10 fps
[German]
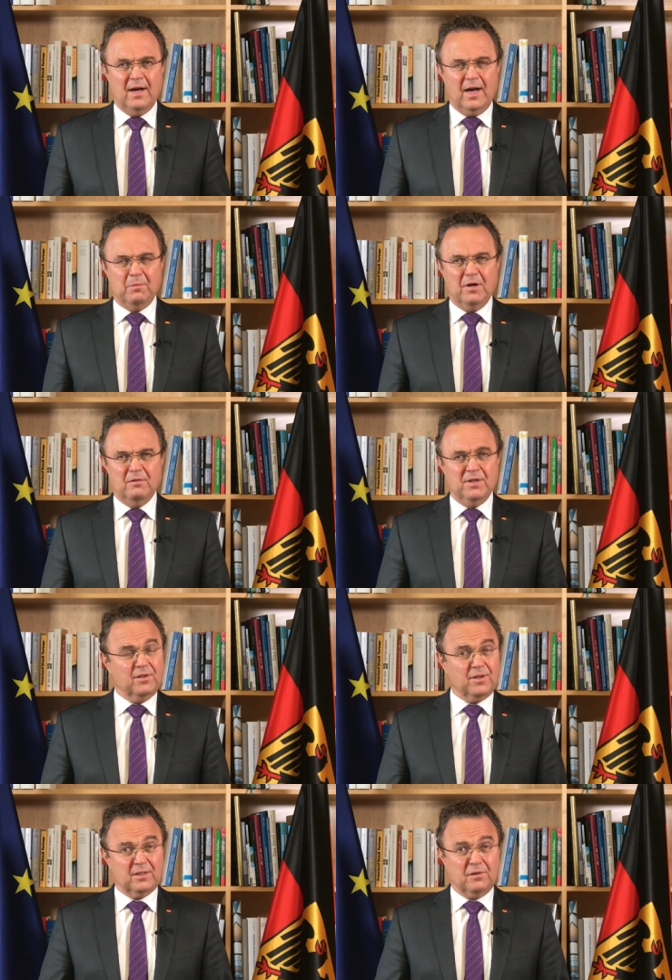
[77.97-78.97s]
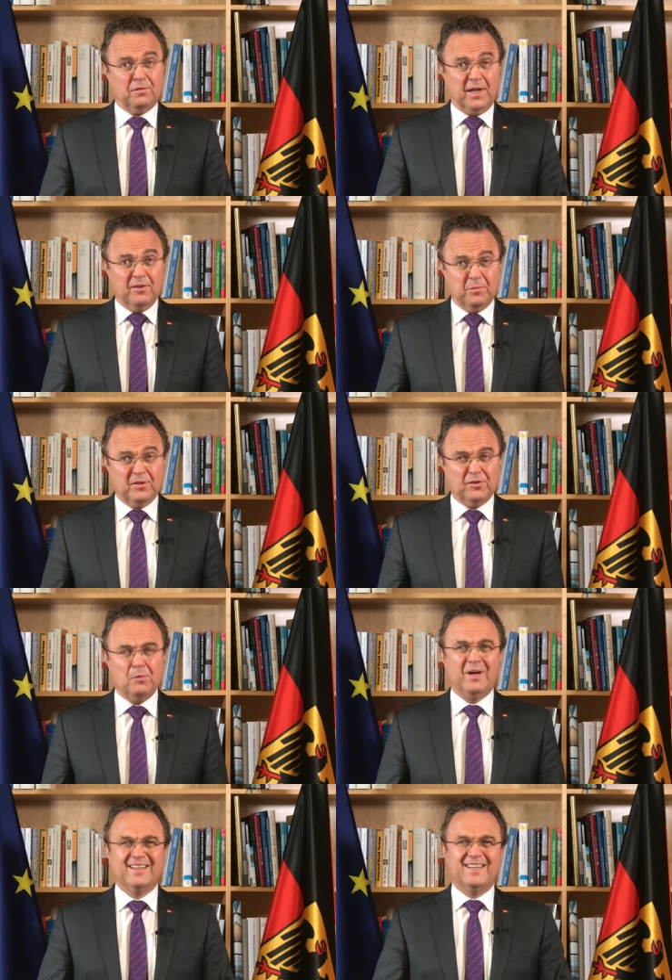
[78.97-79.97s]
Aber wie gesagt, das
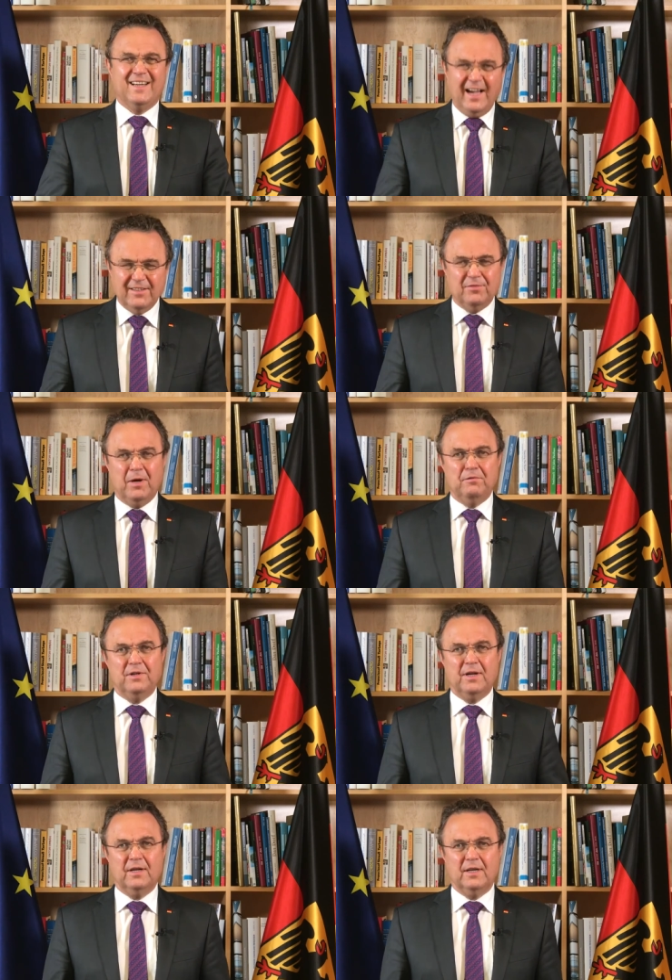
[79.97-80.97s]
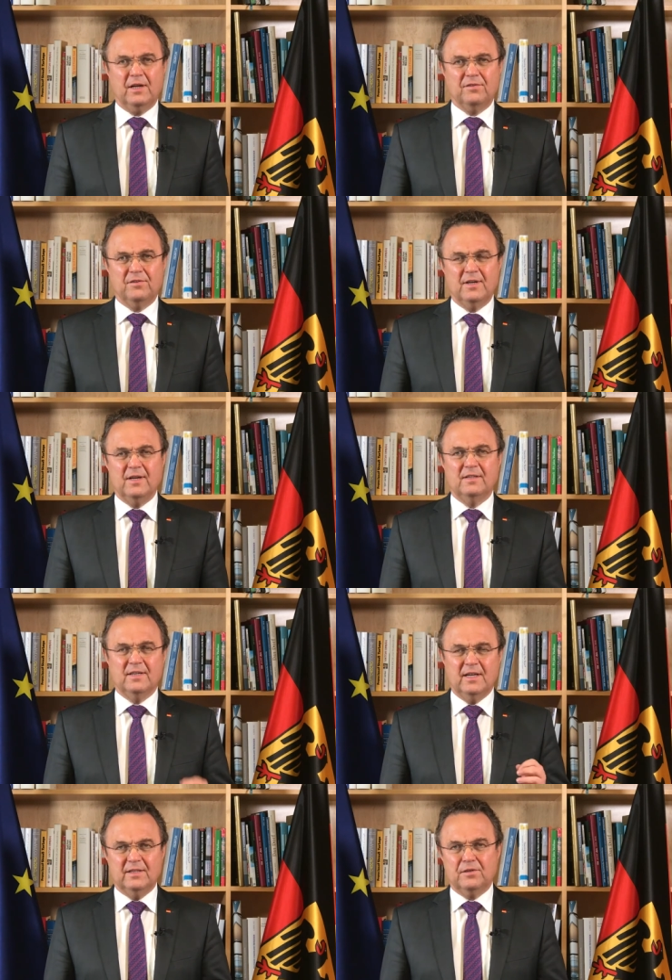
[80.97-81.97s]
Verkehrsministerium hat keinen Zweifel daran gelassen,
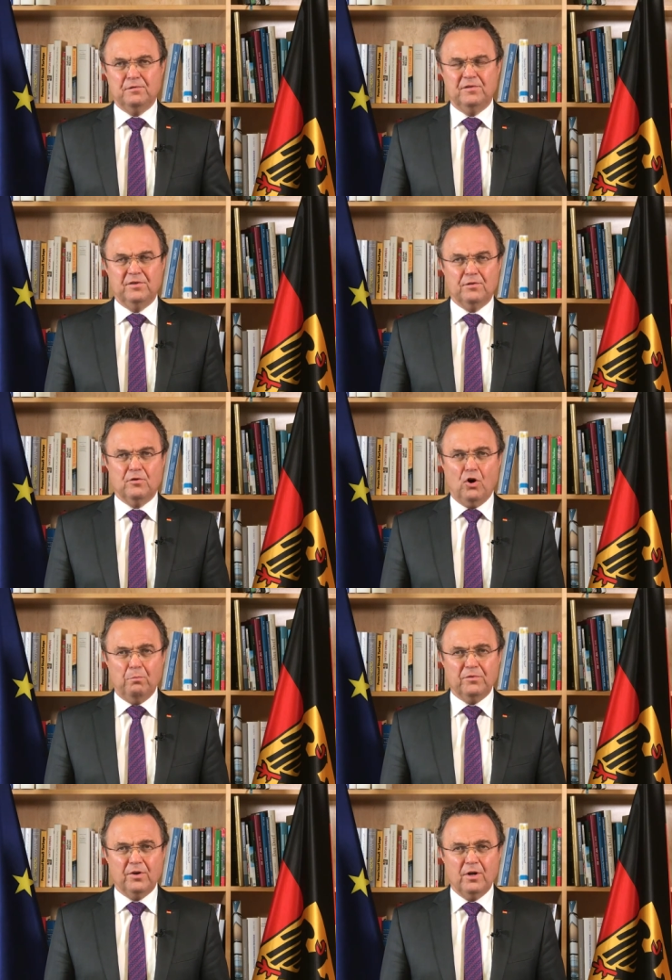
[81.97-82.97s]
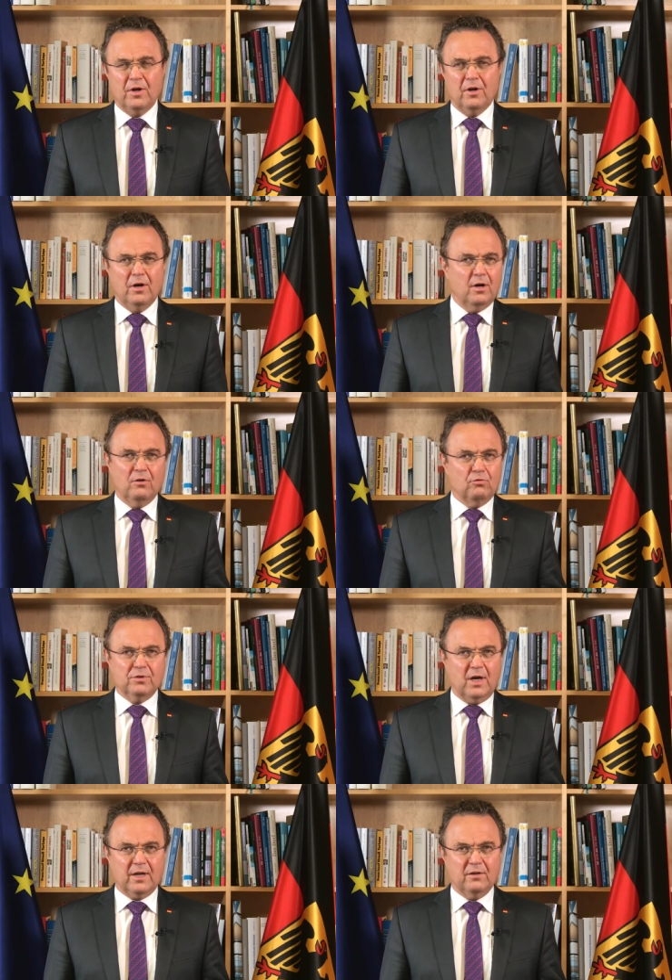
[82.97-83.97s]
die Elektrifizierung kommt äh,
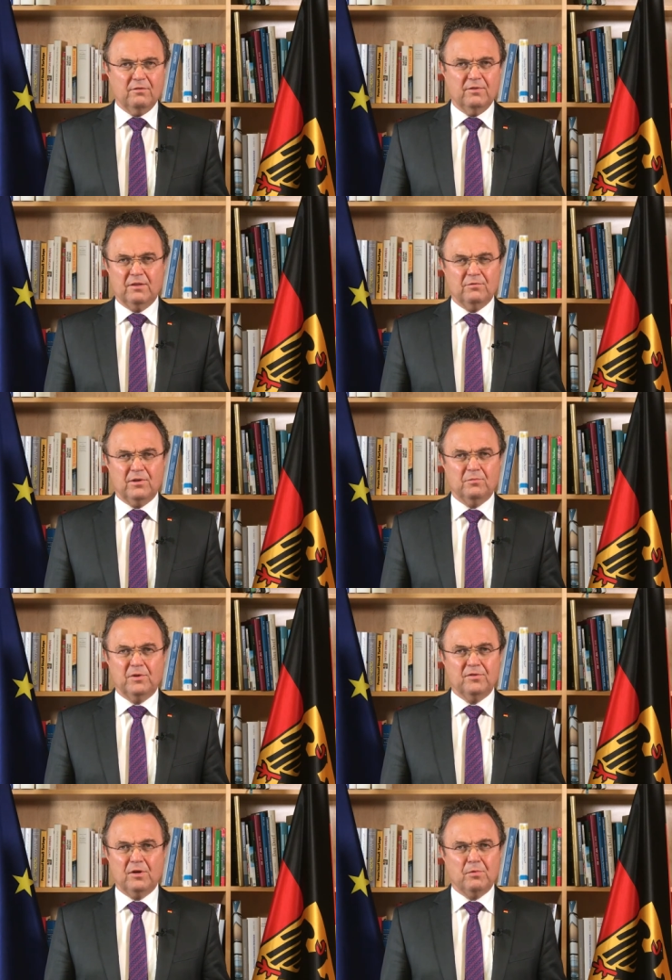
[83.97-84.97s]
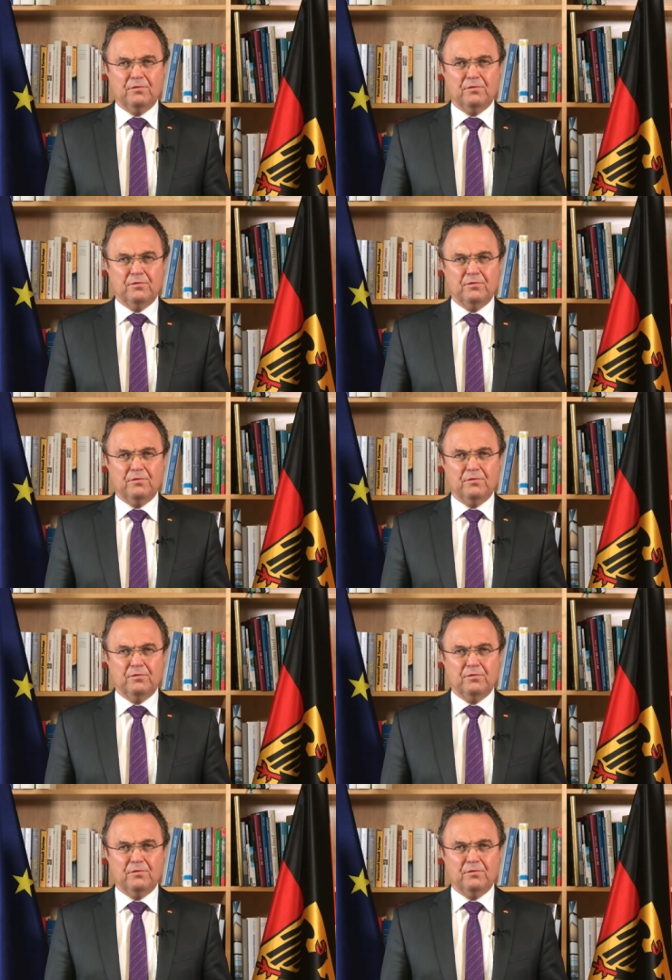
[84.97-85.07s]
und daran werden wir das Ministerium auch